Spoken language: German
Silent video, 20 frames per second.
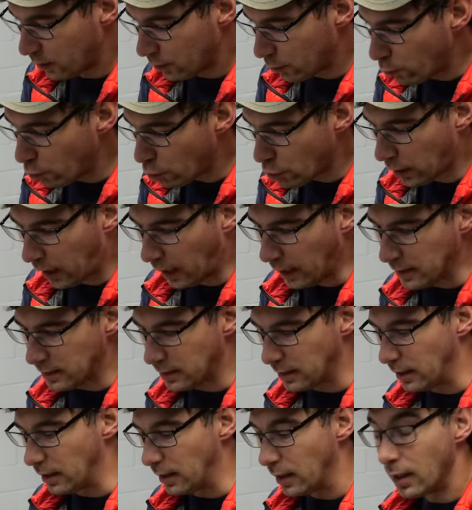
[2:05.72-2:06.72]

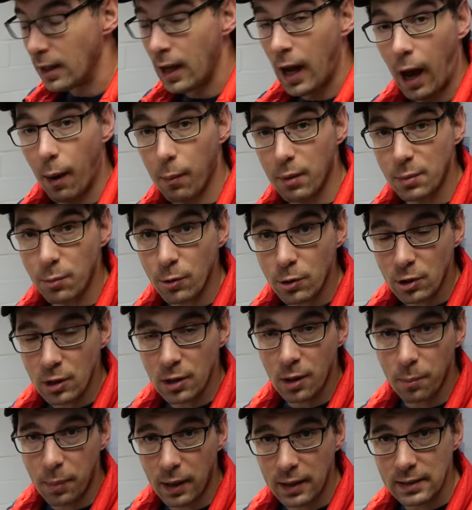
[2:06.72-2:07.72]
Tischkreissägen. Aber ich möchte
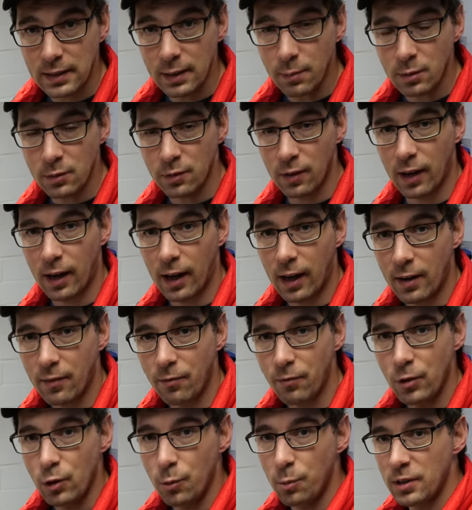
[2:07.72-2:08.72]
dir ein paar Tipps
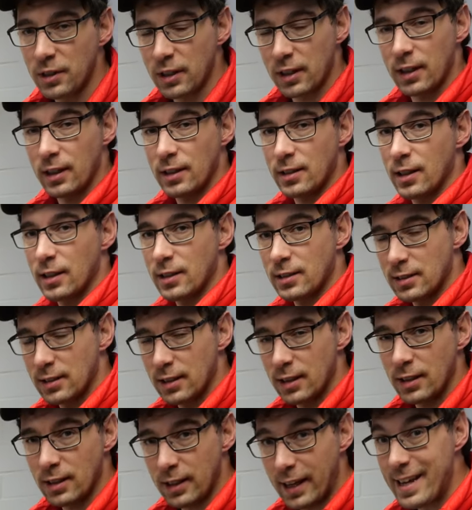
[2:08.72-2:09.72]
verraten, wie du mit der GTS
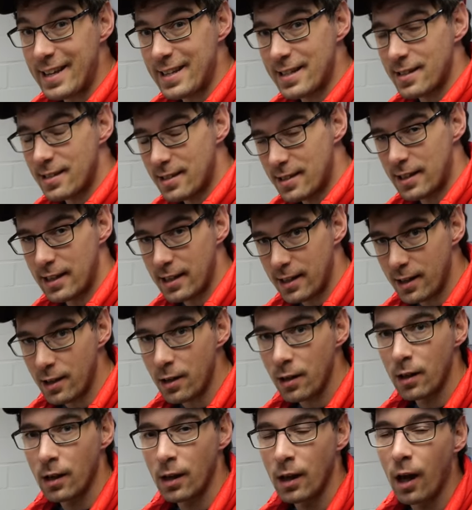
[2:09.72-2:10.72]
10
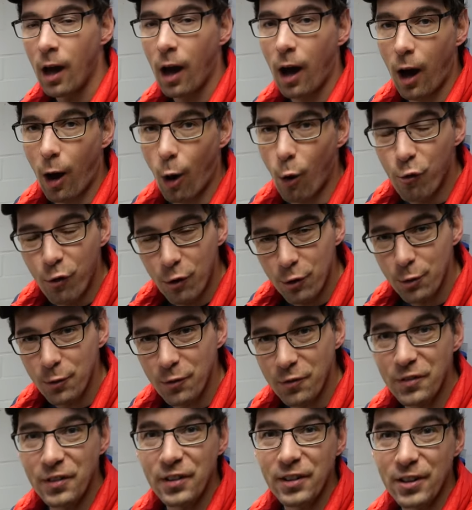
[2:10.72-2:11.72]
XC auch
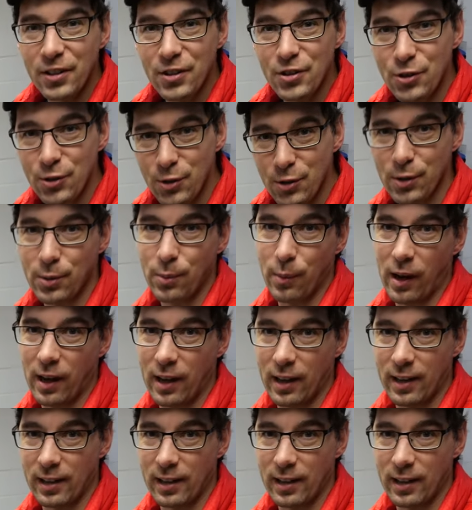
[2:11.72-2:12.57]
vernünftige Schnitte machen